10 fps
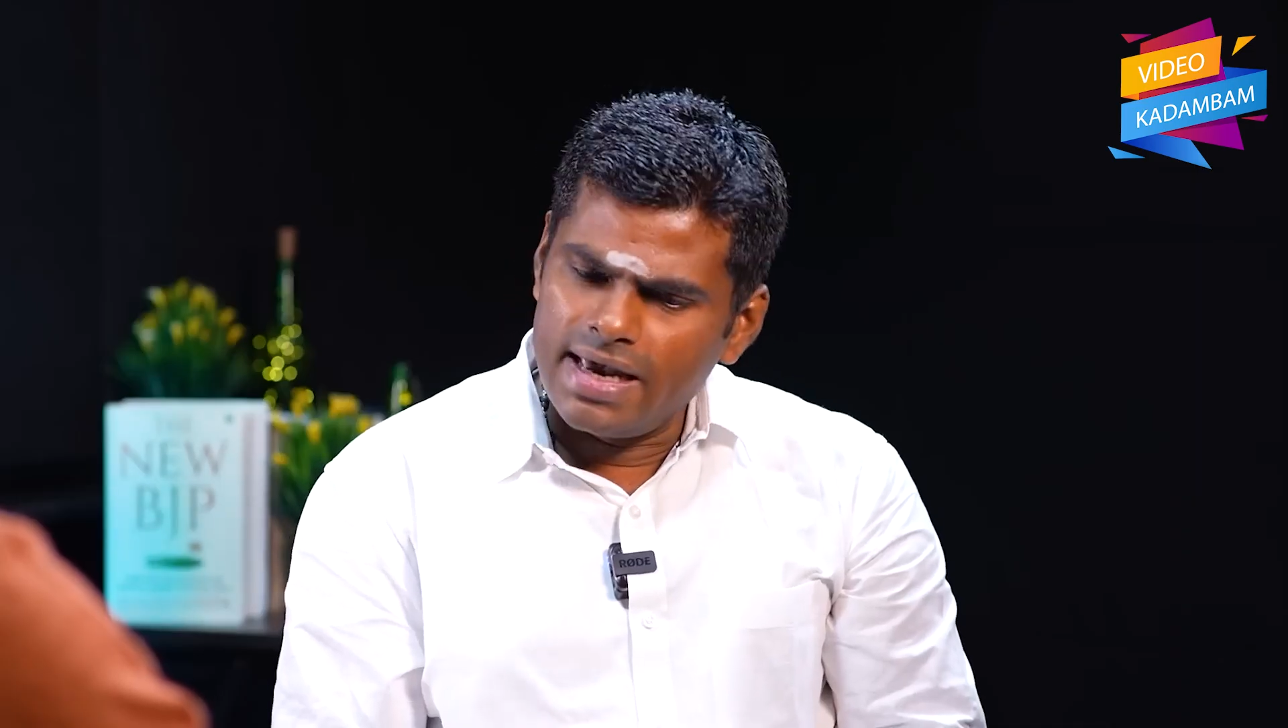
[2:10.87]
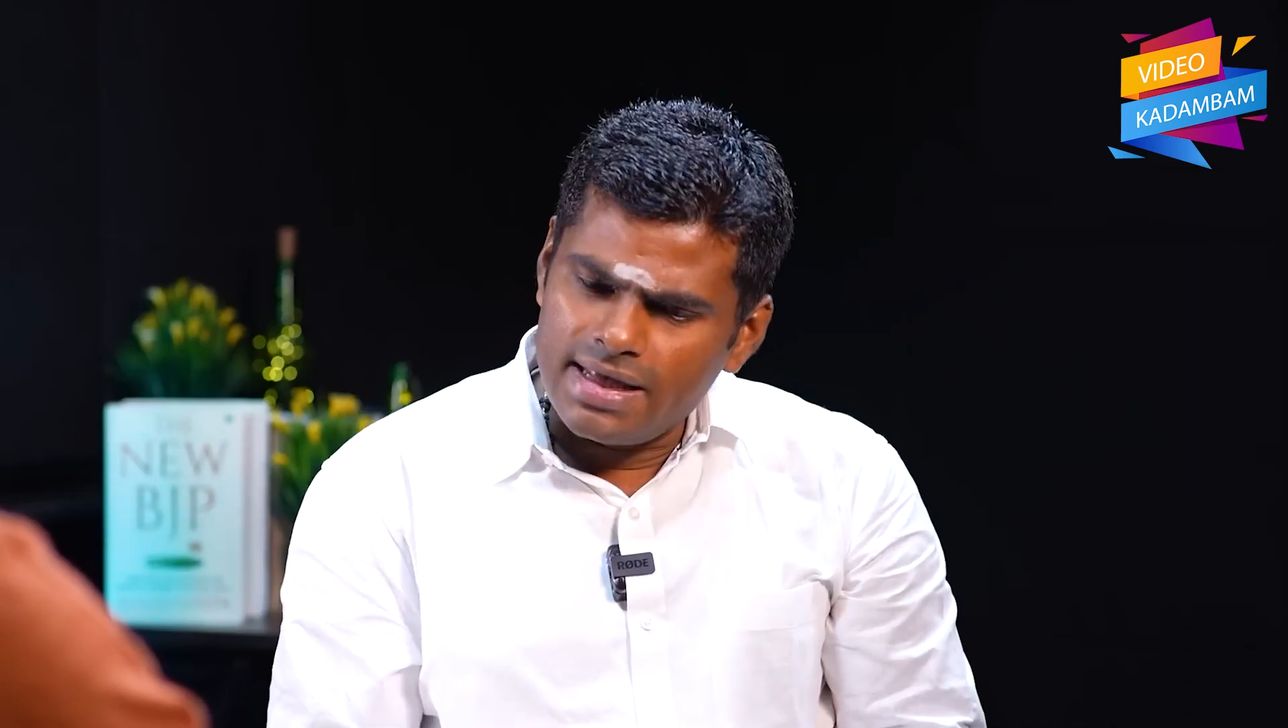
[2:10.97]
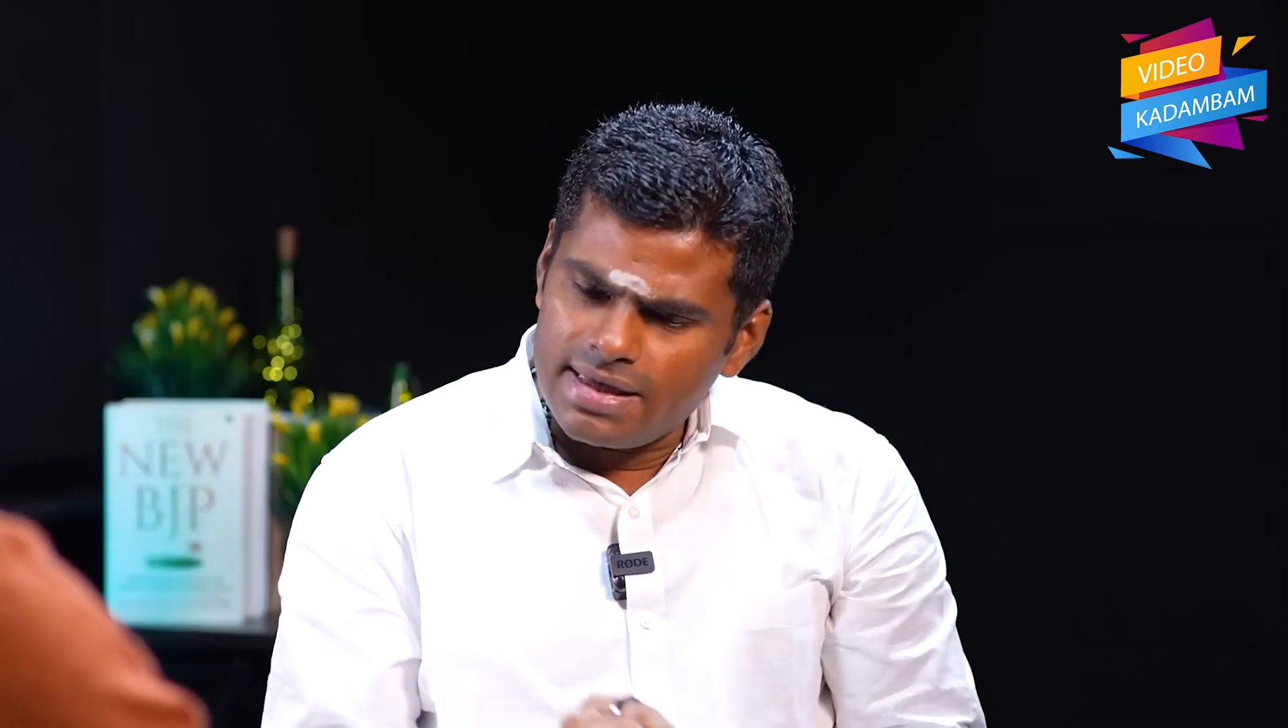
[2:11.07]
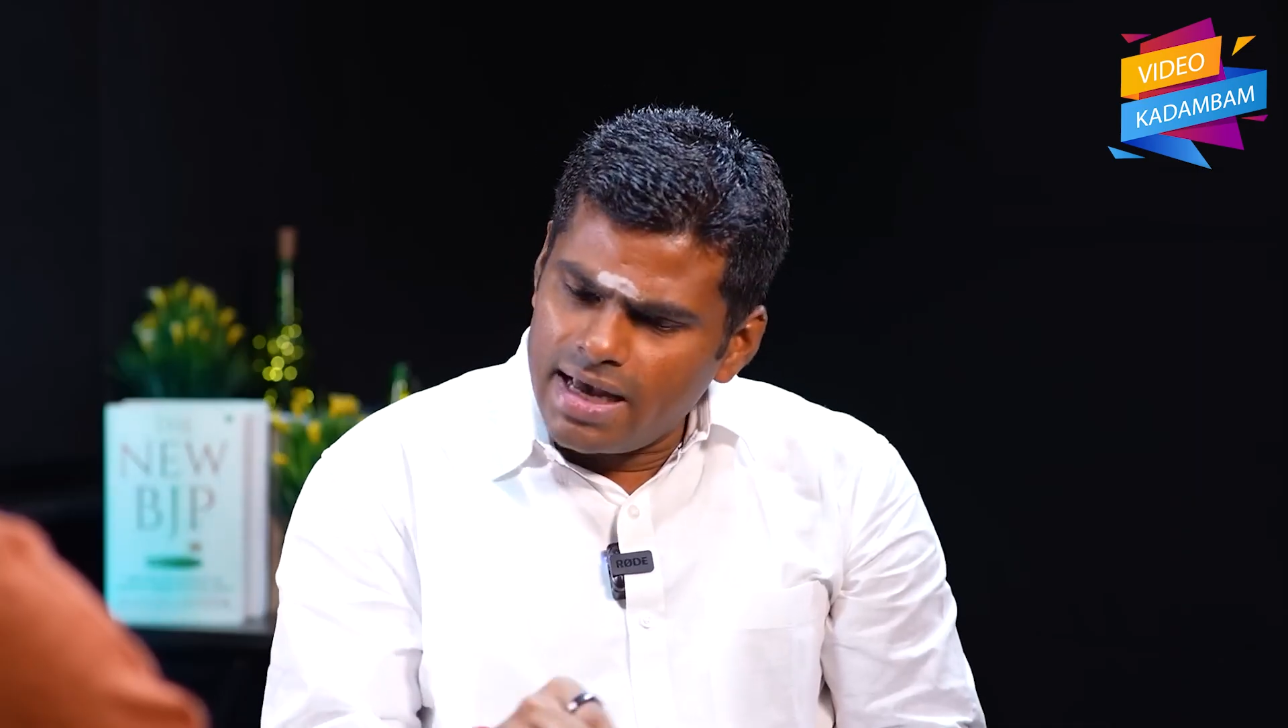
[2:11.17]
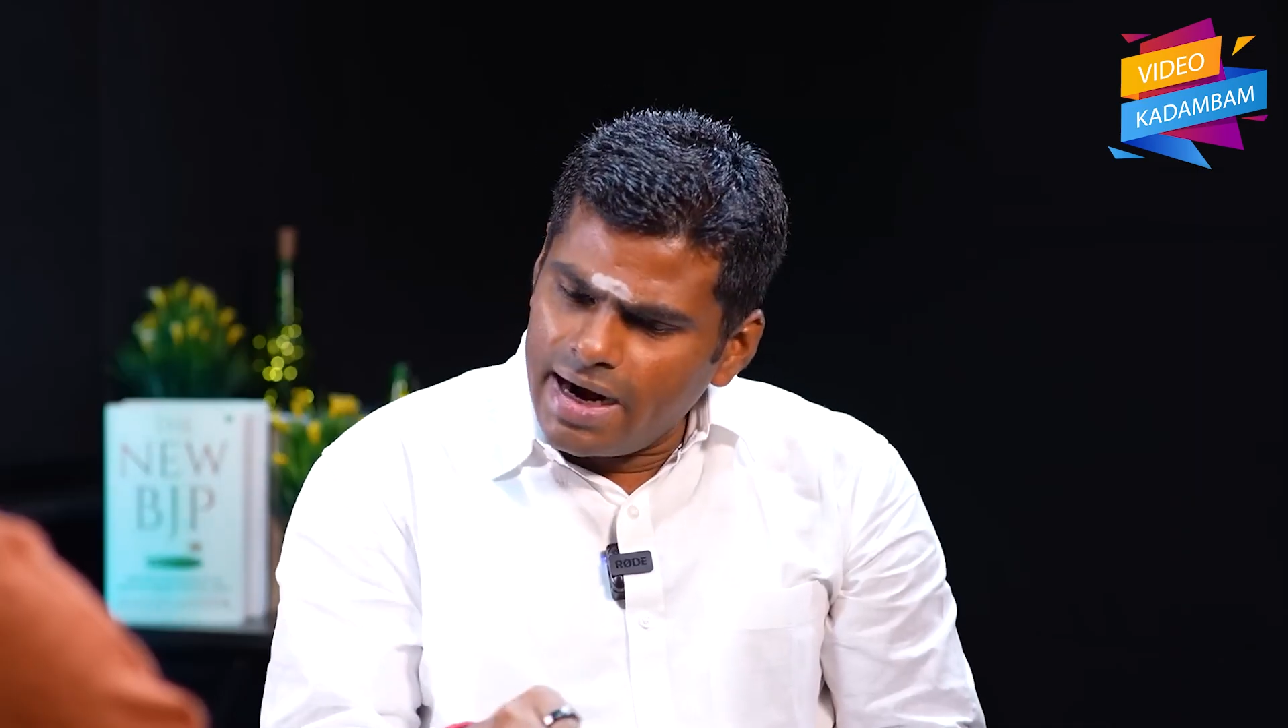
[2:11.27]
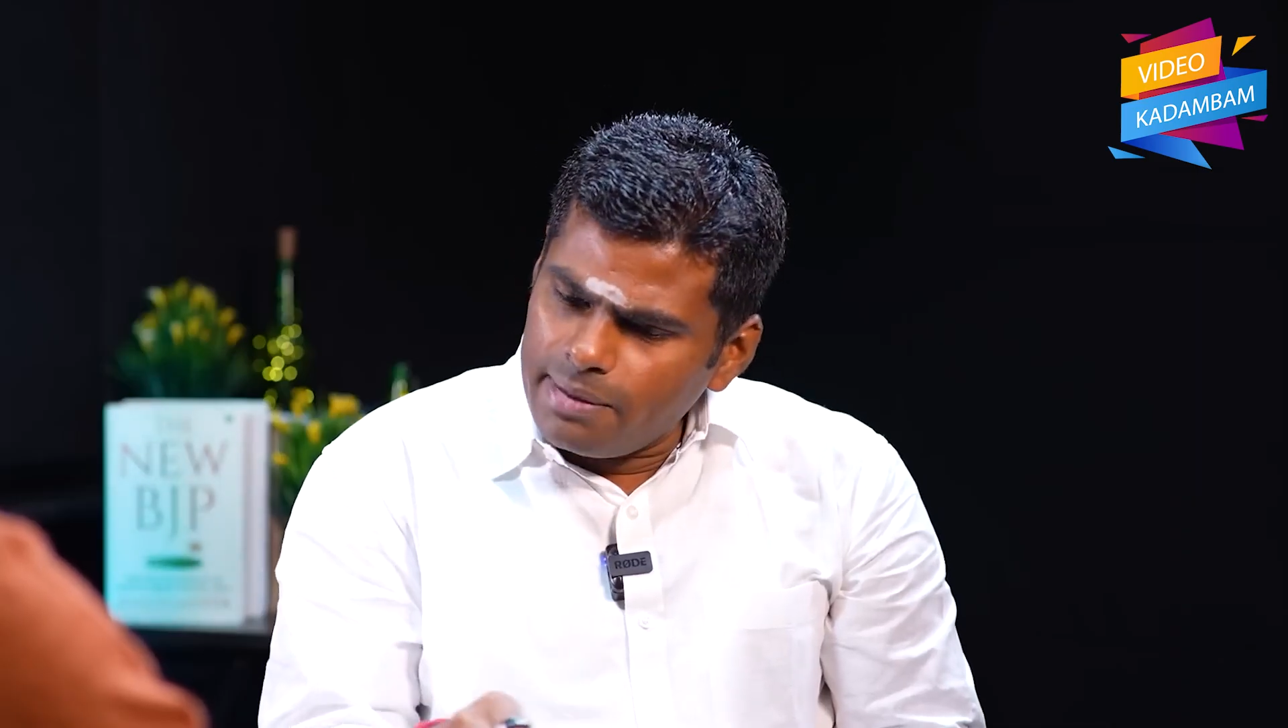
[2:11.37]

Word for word: எந்த